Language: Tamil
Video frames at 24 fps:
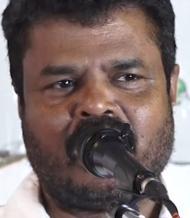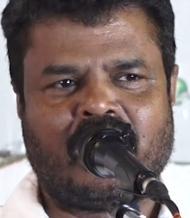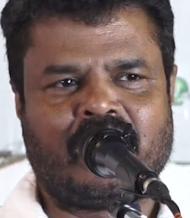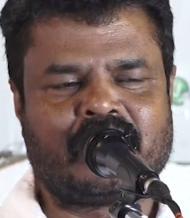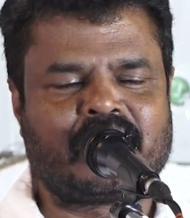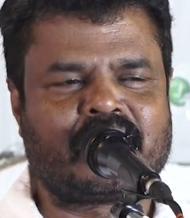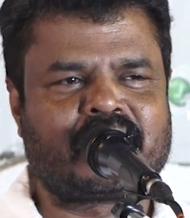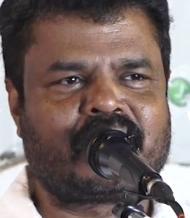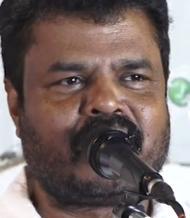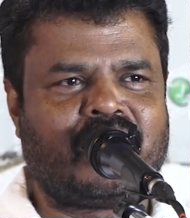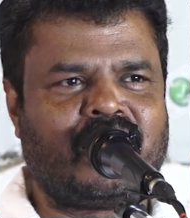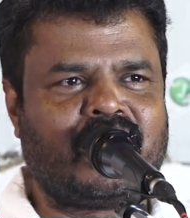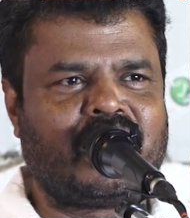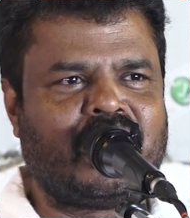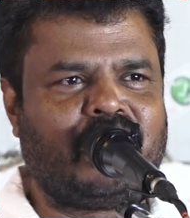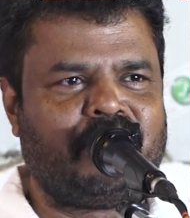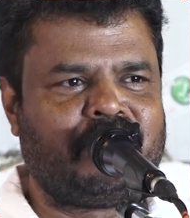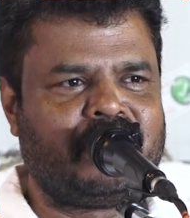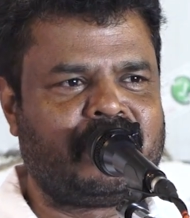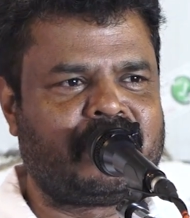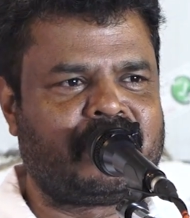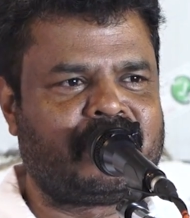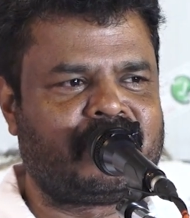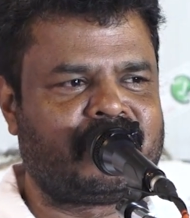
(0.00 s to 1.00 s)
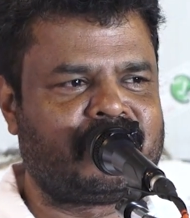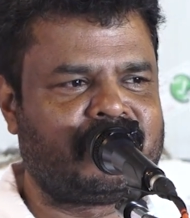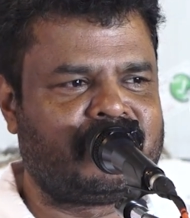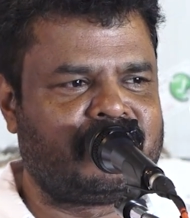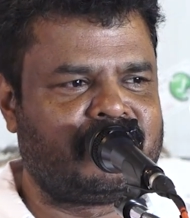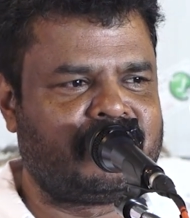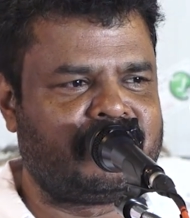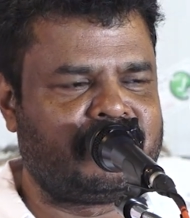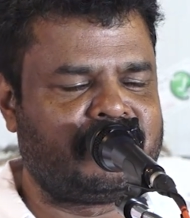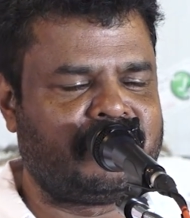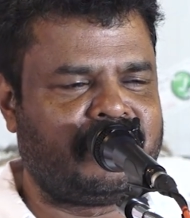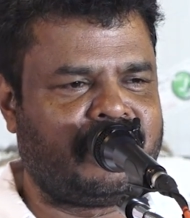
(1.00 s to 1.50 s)
அதற்காக அவர்
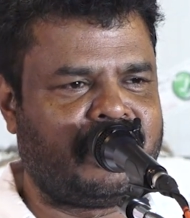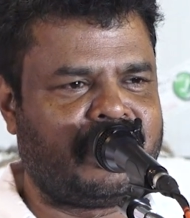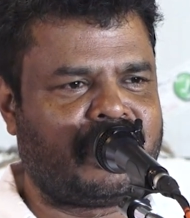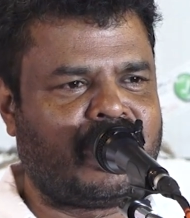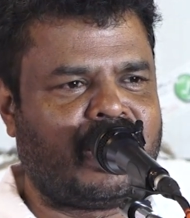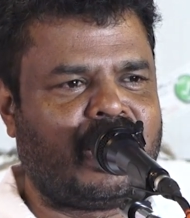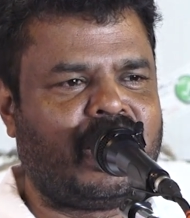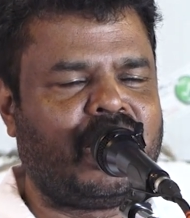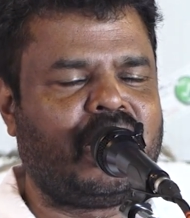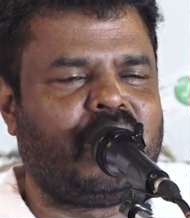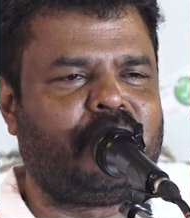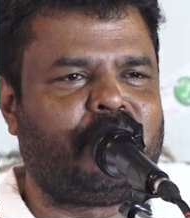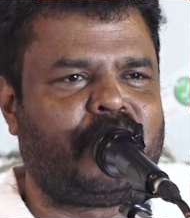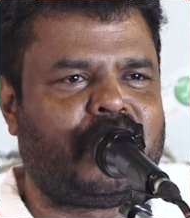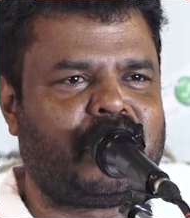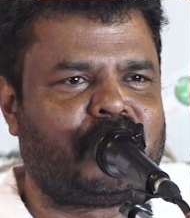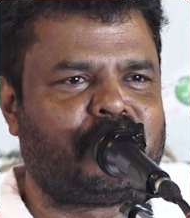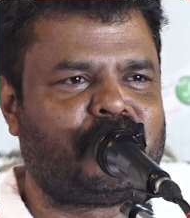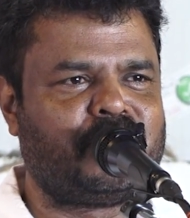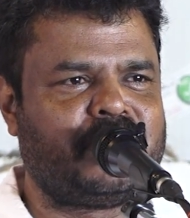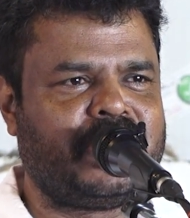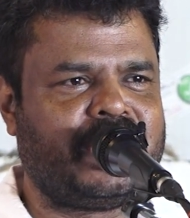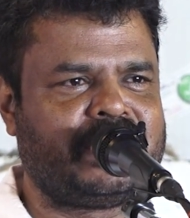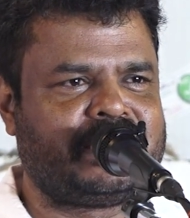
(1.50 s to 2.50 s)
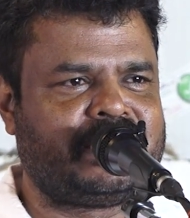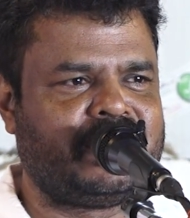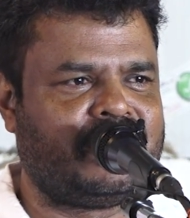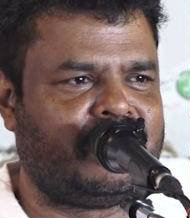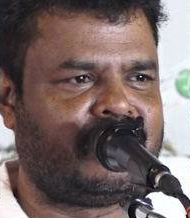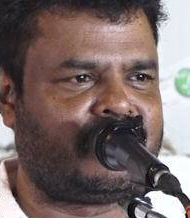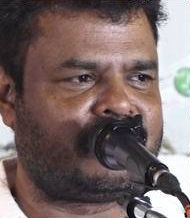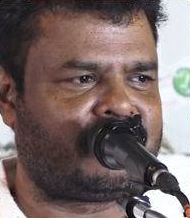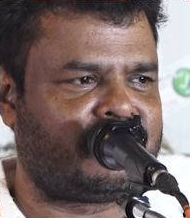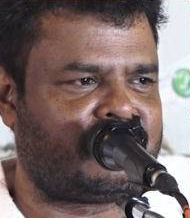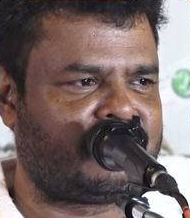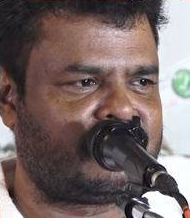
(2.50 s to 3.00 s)
ஏராளமான
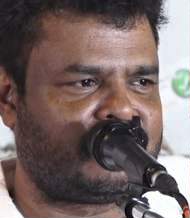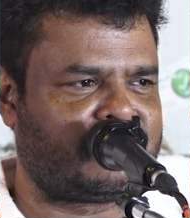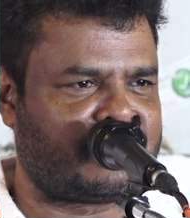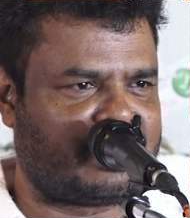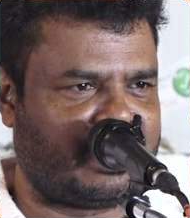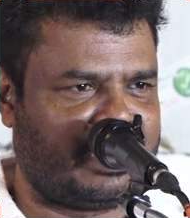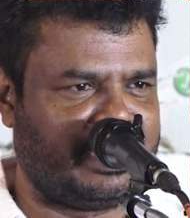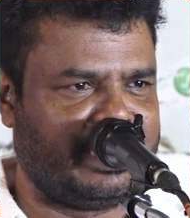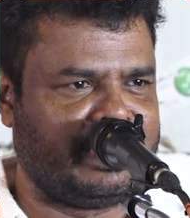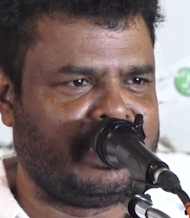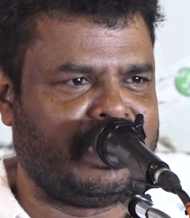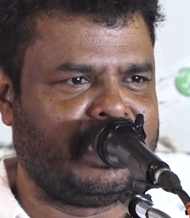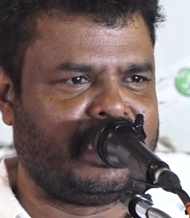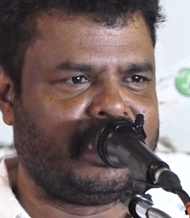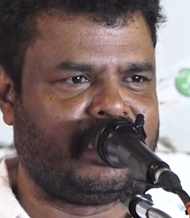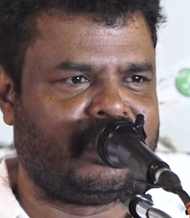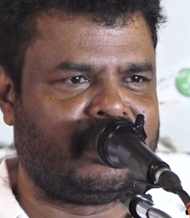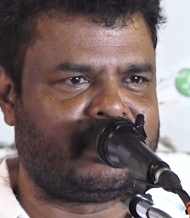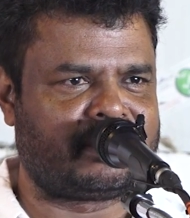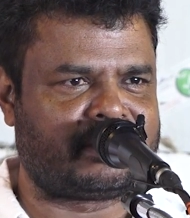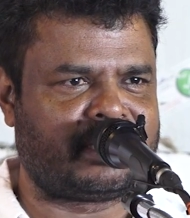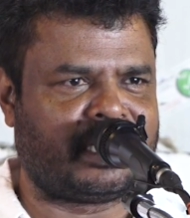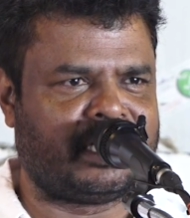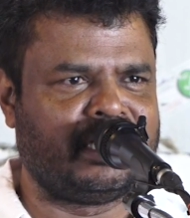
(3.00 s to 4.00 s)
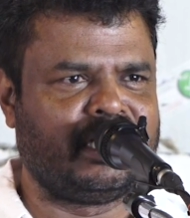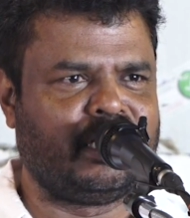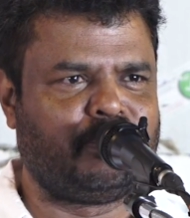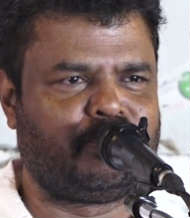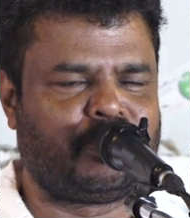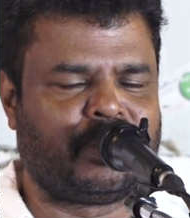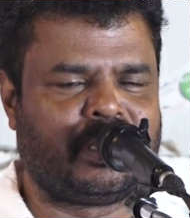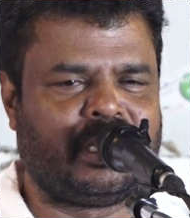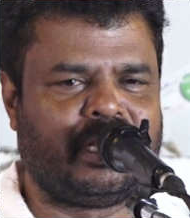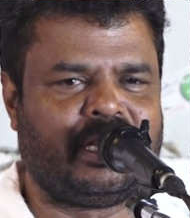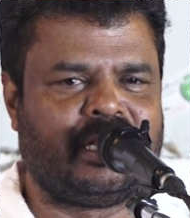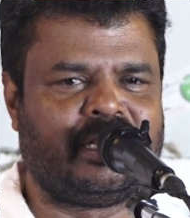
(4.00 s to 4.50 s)
முயற்சிகள் கடிதங்கள்
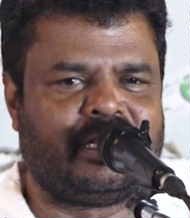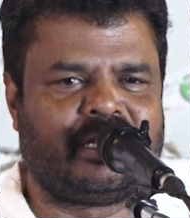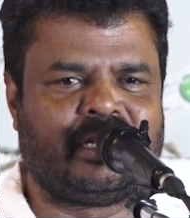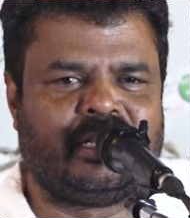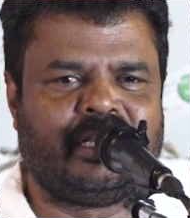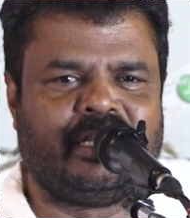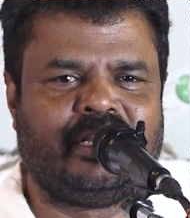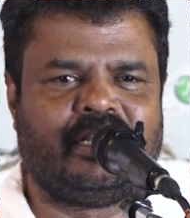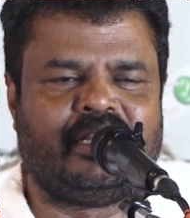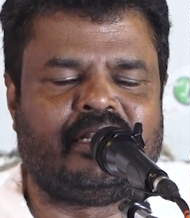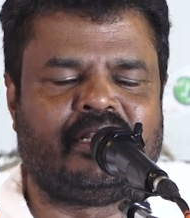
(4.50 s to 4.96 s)
சந்திப்புகள் என்று